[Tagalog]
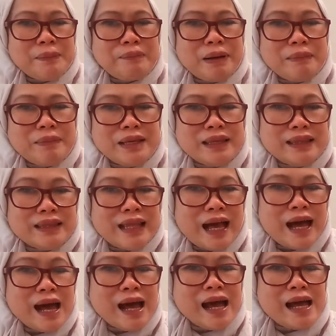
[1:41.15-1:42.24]

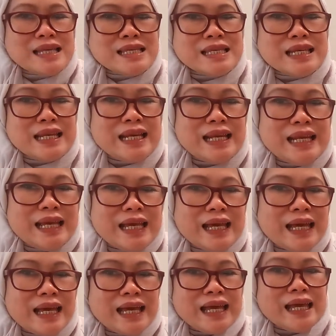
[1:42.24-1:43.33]
paminta,
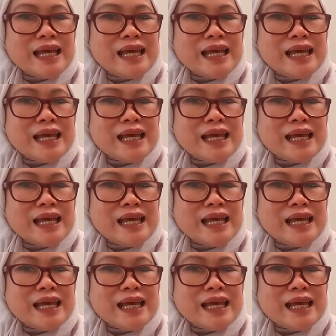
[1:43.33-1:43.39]
sili,